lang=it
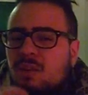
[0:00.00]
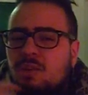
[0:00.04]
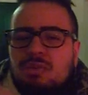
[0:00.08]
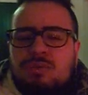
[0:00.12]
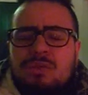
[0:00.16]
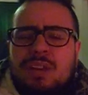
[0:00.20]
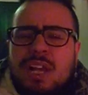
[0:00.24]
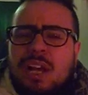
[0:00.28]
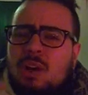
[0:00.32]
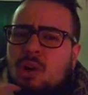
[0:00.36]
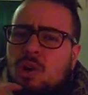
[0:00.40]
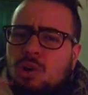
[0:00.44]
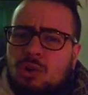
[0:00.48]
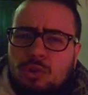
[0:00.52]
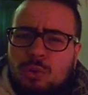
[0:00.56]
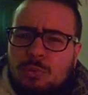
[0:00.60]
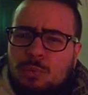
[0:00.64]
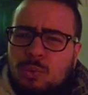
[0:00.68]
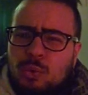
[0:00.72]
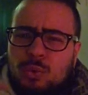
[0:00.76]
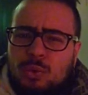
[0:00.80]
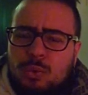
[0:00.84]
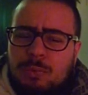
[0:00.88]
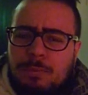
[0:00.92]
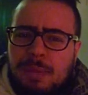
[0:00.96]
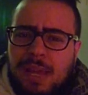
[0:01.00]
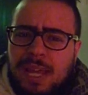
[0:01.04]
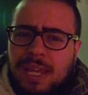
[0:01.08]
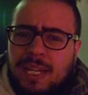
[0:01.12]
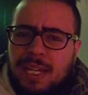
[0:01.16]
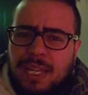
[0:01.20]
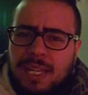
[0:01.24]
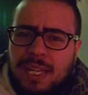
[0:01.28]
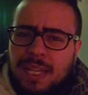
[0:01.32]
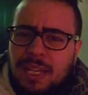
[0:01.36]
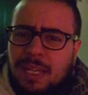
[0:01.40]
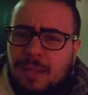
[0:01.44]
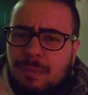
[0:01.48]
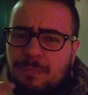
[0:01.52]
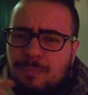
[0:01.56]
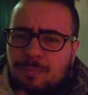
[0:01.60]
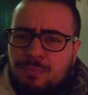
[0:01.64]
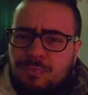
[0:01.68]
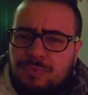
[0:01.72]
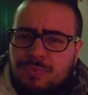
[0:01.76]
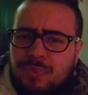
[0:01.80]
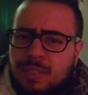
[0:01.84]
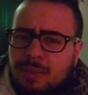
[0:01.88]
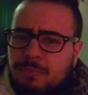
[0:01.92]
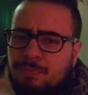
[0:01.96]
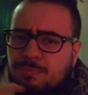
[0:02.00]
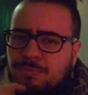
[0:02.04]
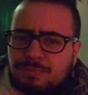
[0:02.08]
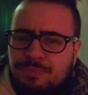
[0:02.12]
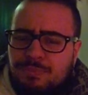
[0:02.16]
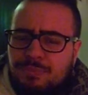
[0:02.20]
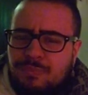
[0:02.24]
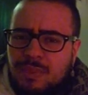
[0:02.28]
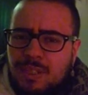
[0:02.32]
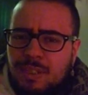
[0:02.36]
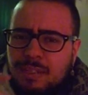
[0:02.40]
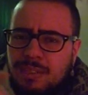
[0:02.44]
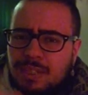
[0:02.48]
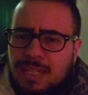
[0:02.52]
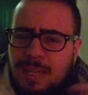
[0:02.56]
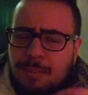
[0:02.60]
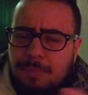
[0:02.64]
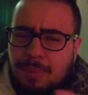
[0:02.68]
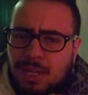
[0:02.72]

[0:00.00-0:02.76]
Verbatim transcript: Io non accordo molto bene mm,